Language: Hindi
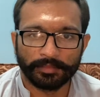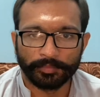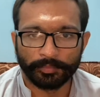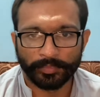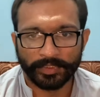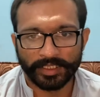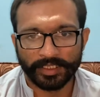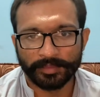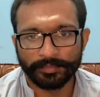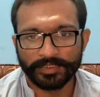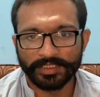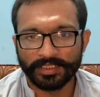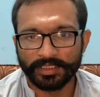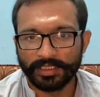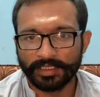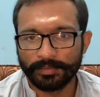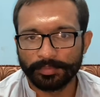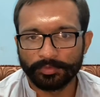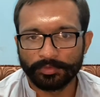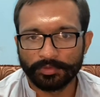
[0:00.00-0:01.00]
मैं भी
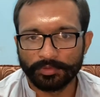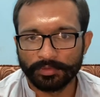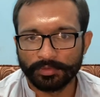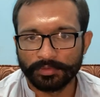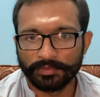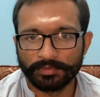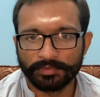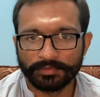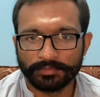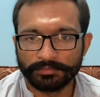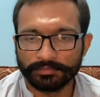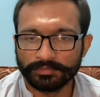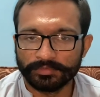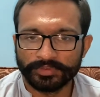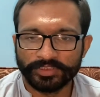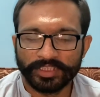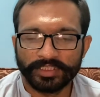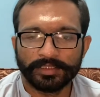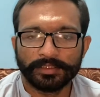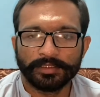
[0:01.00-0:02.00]
आपको
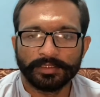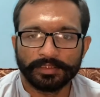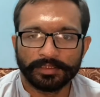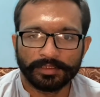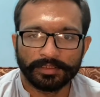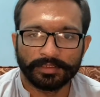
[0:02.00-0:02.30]
यही